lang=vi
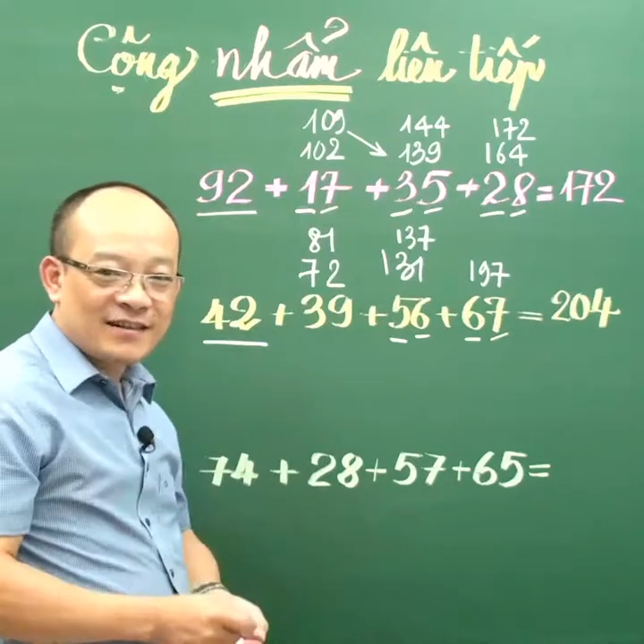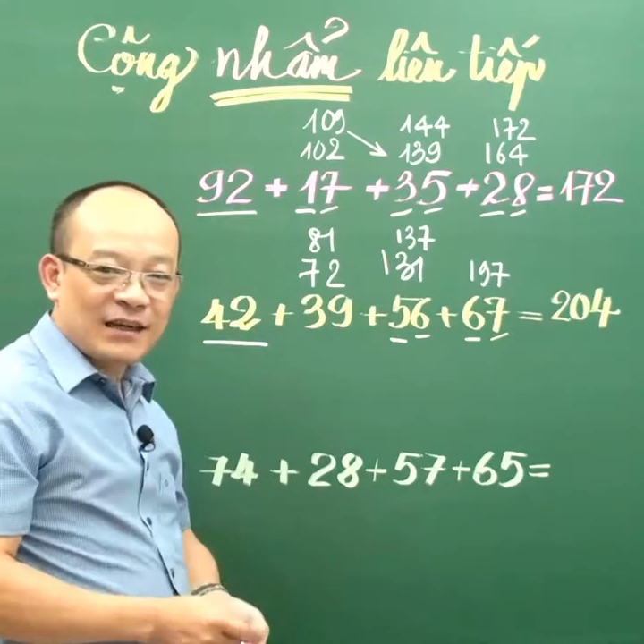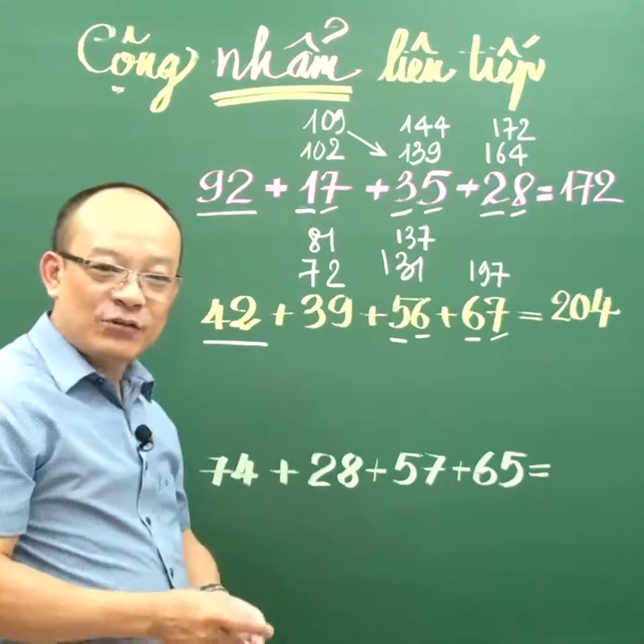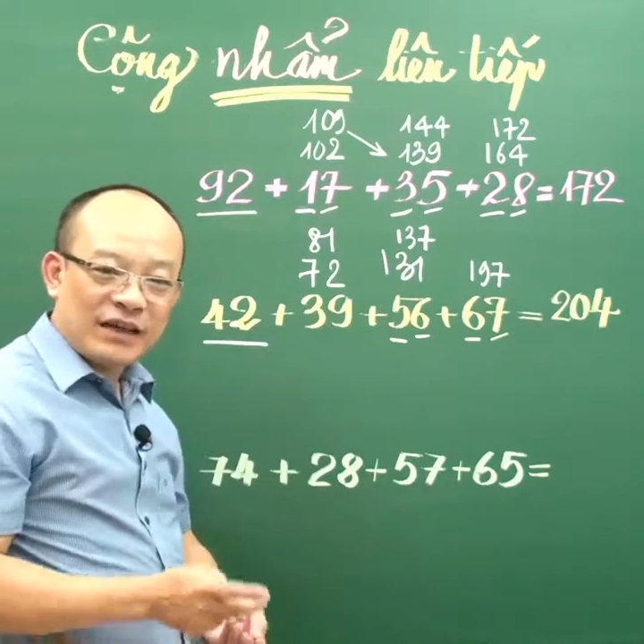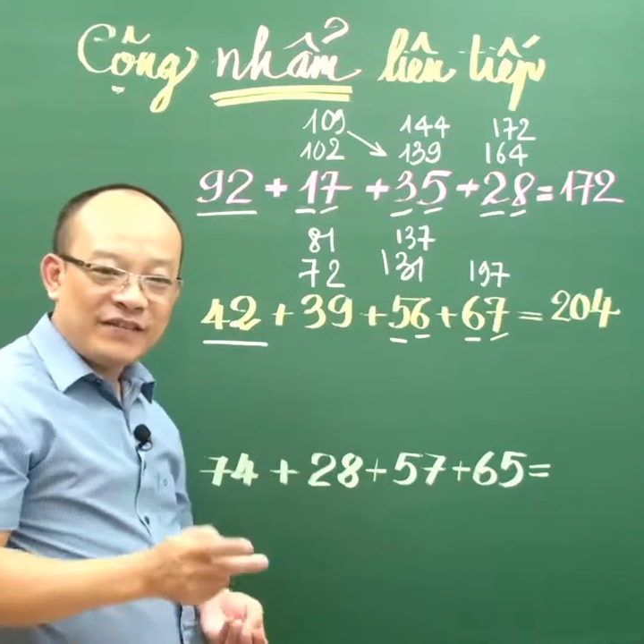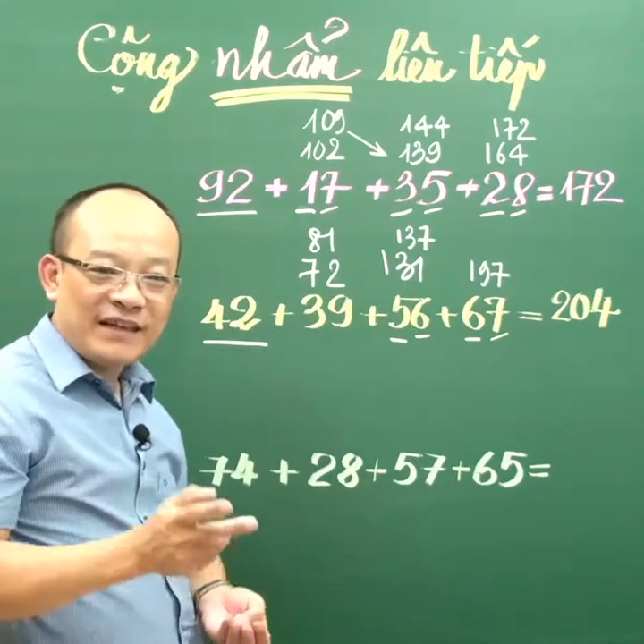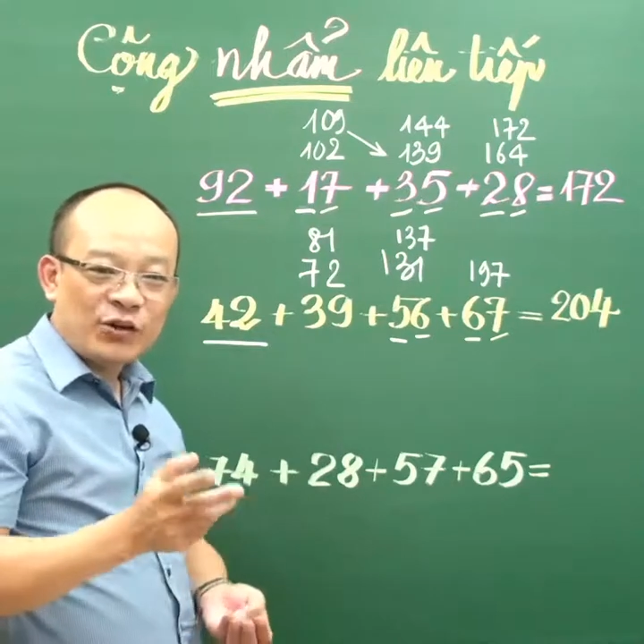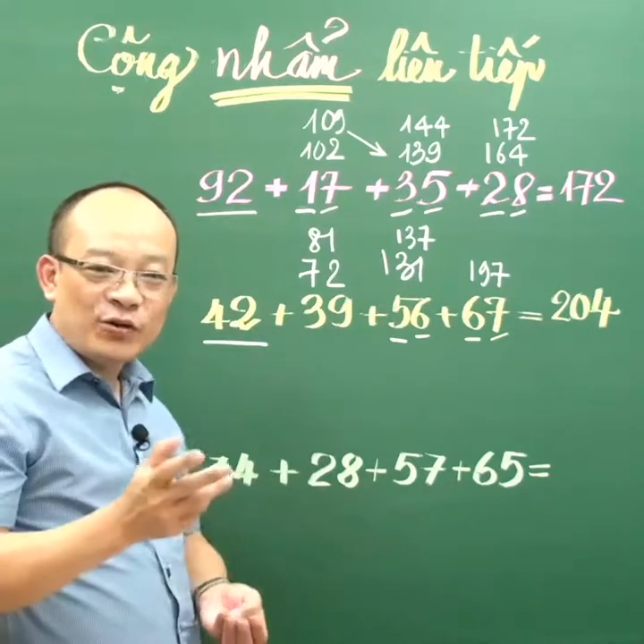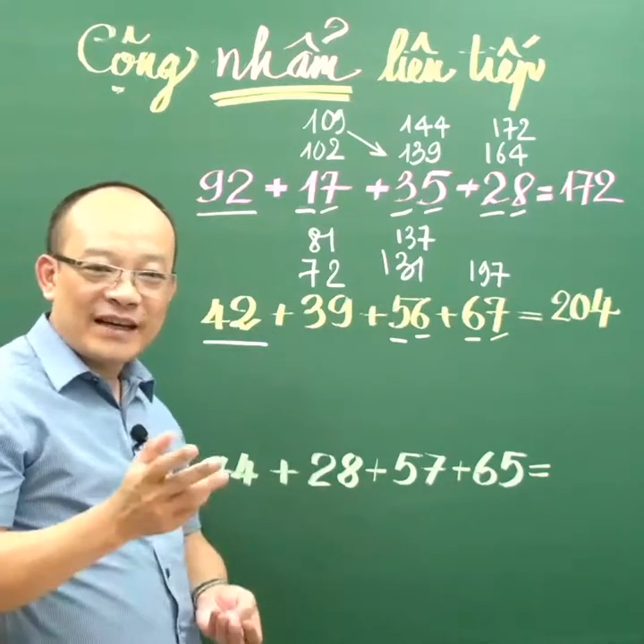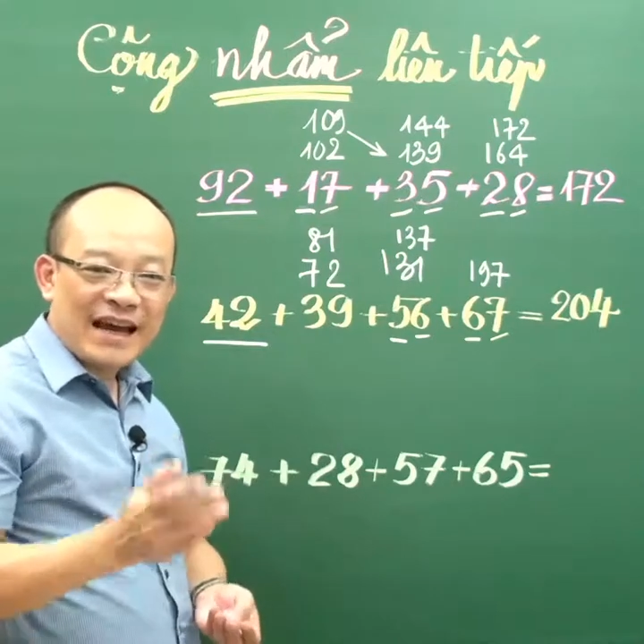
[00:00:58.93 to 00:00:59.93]
Nếu thấy
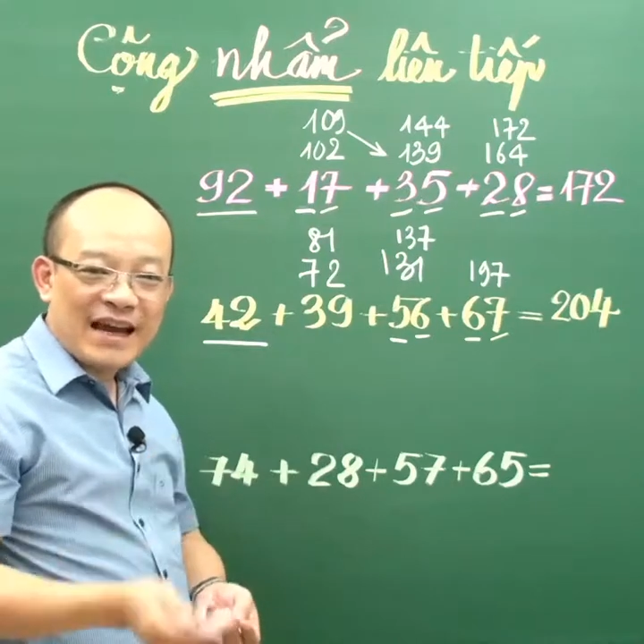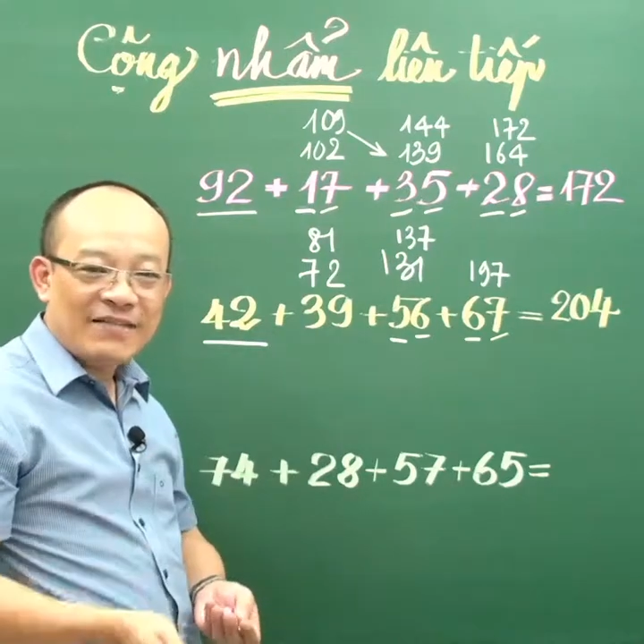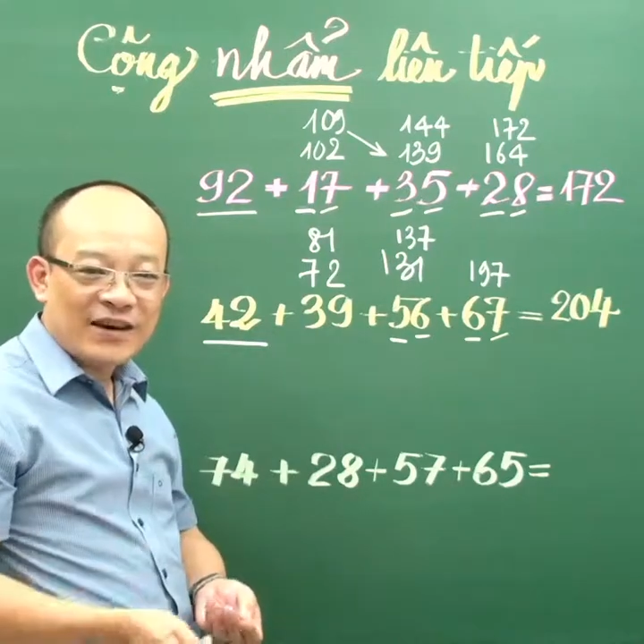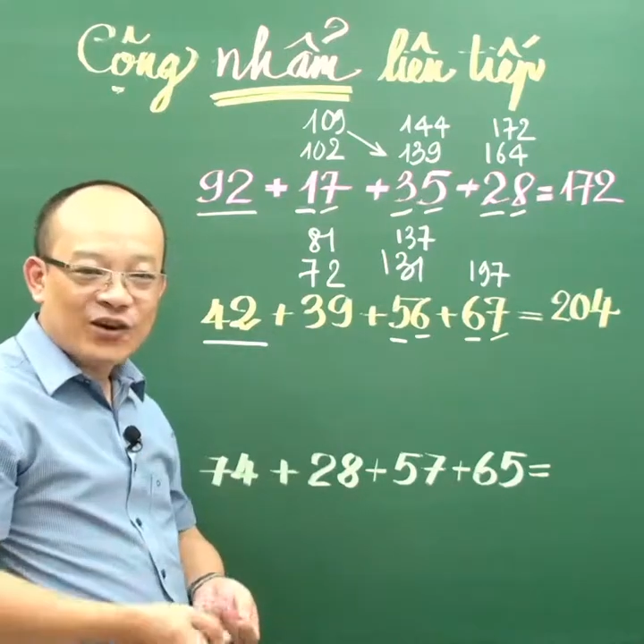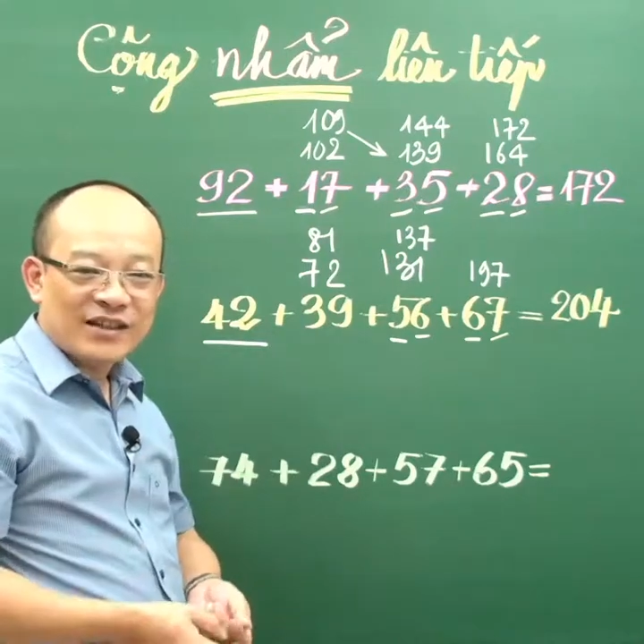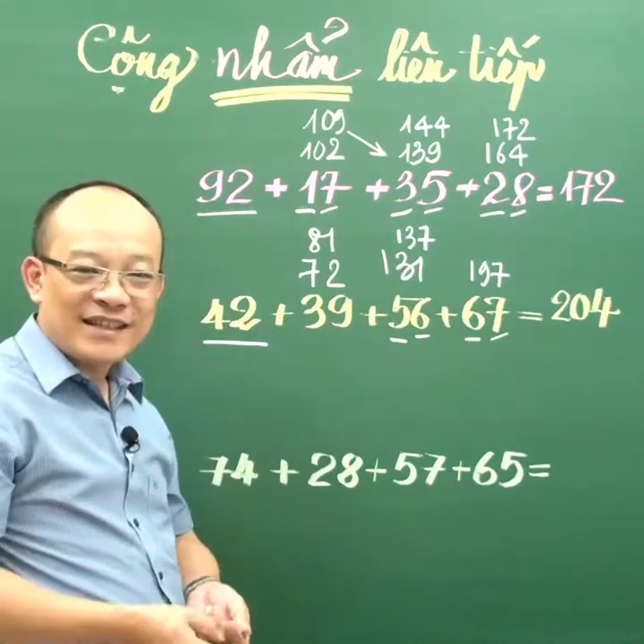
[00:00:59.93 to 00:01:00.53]
video này hay và có